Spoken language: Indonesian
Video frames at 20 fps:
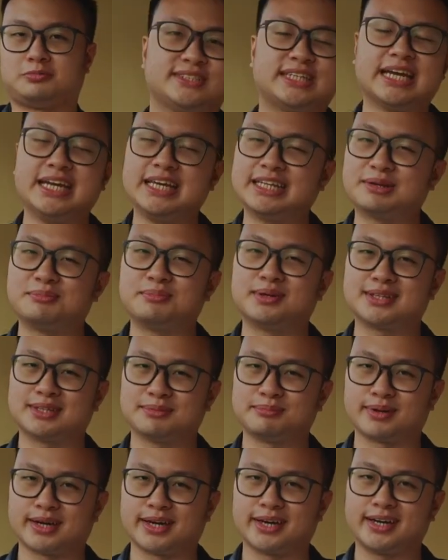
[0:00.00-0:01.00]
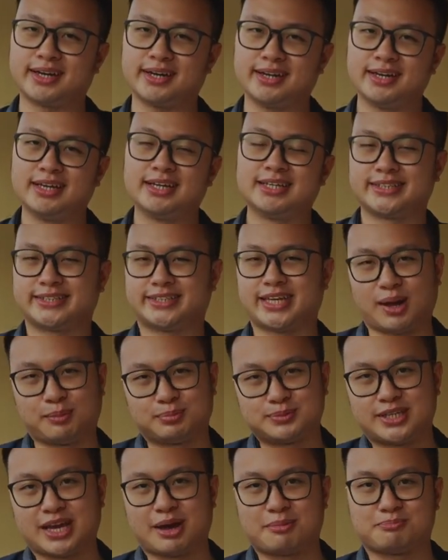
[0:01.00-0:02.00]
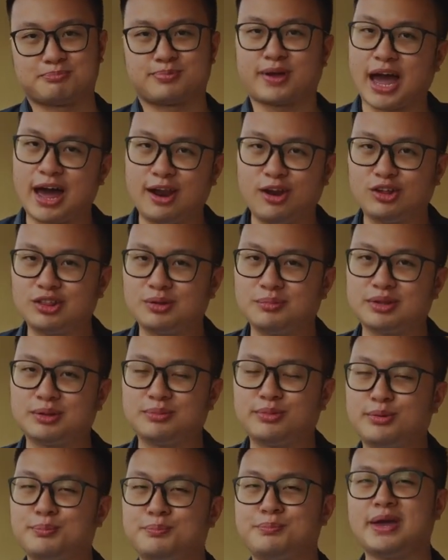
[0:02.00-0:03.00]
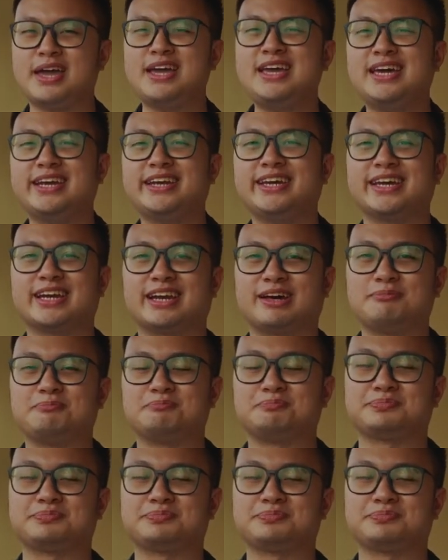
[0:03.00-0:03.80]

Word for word: Jadi teman-teman siap-siap kalau teman-teman pengen nginep,